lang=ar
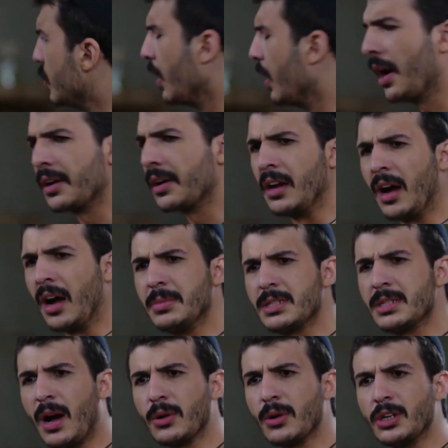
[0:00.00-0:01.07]
شو هالحكي اللي عم
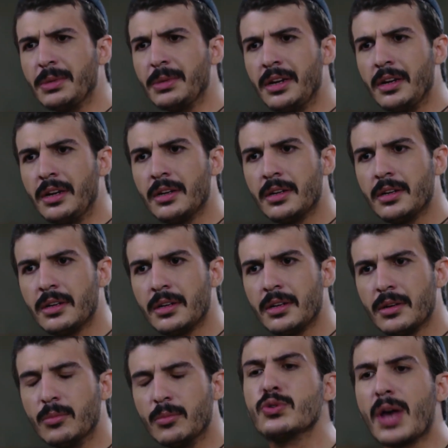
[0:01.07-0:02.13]
بسمعه جميل؟
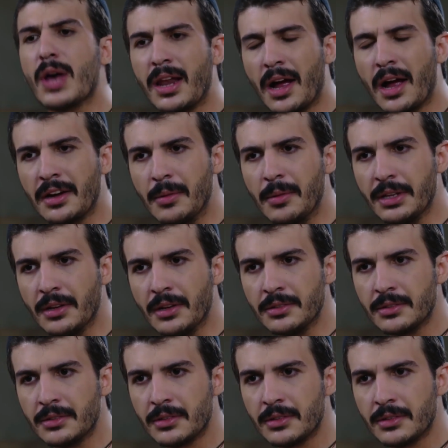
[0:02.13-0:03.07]
مو صح الحكي ابدا